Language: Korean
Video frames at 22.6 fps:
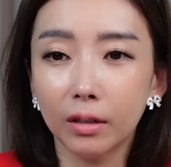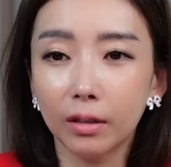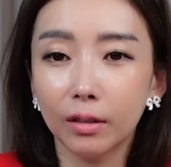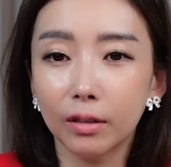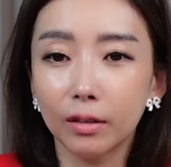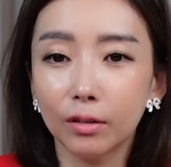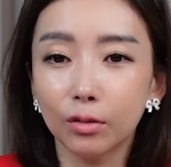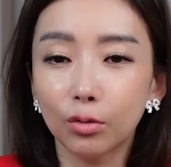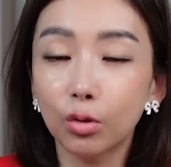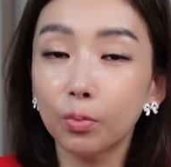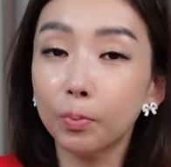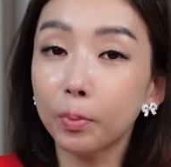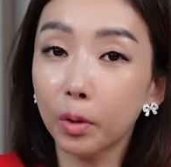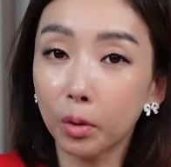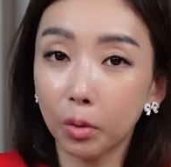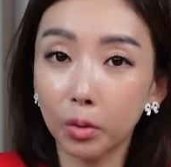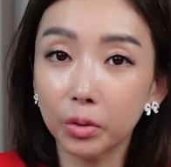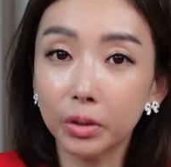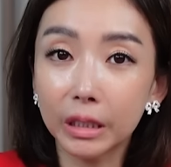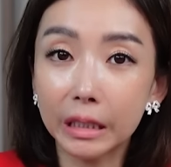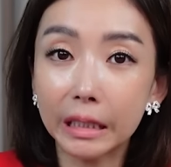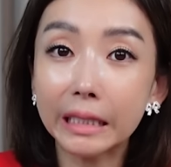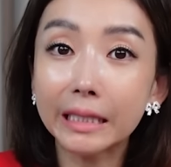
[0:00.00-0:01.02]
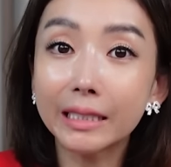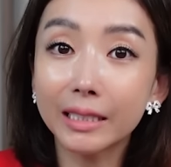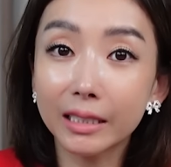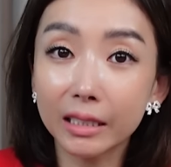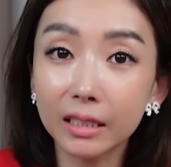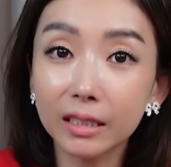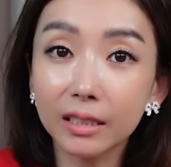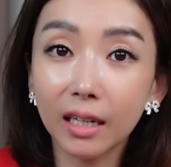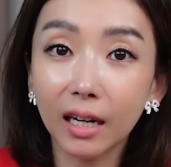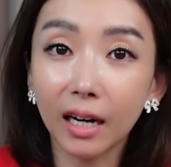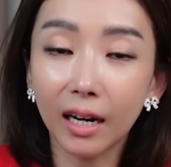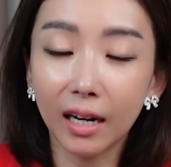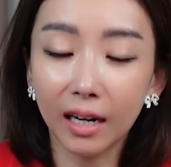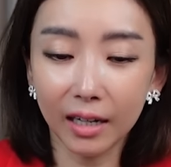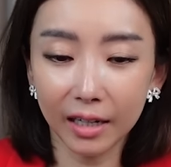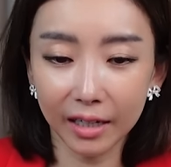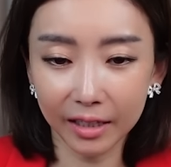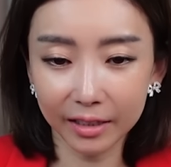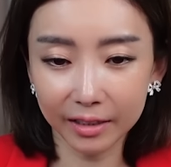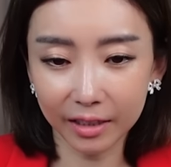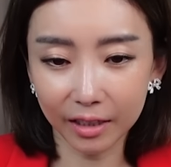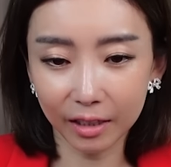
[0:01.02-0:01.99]
어, 투표권이
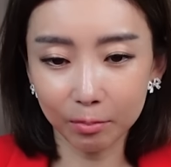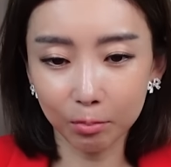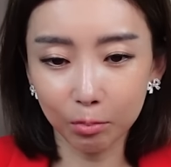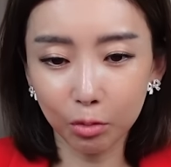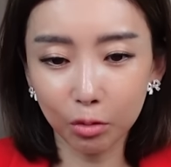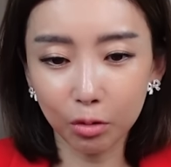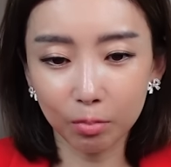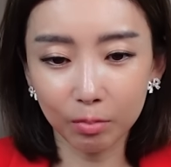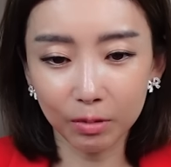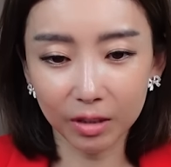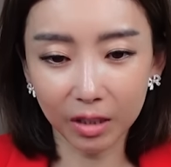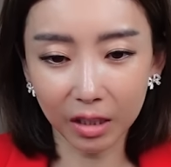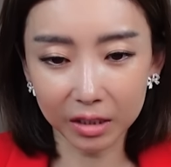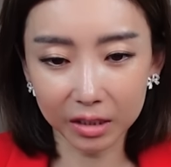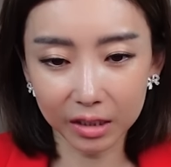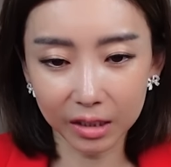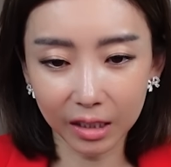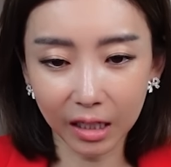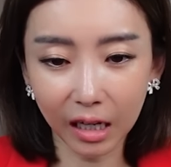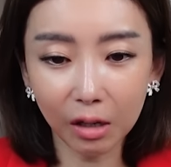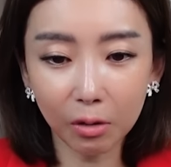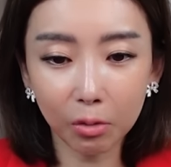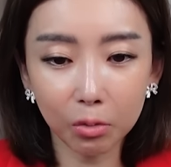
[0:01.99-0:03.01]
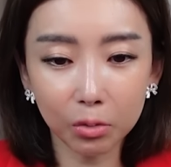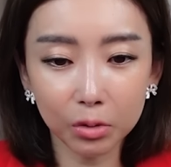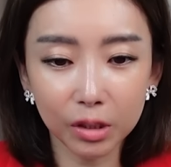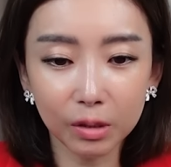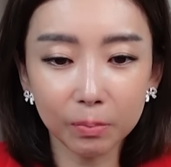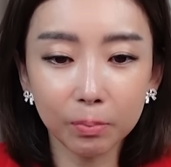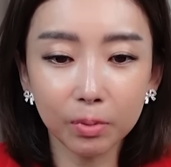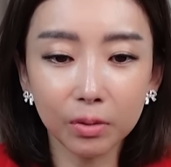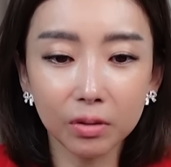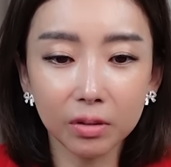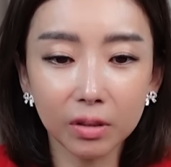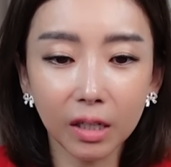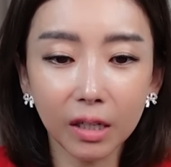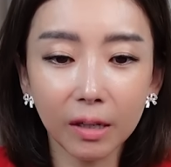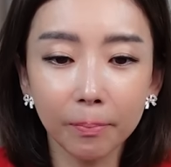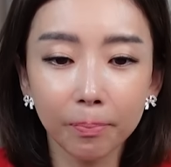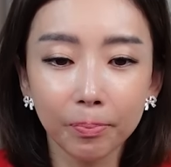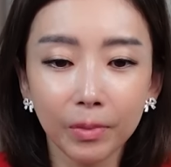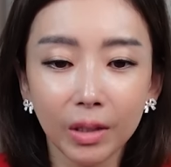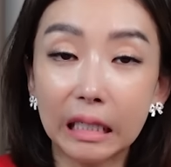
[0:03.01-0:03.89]
있을까에 대한 물음을 다시 하고 싶은데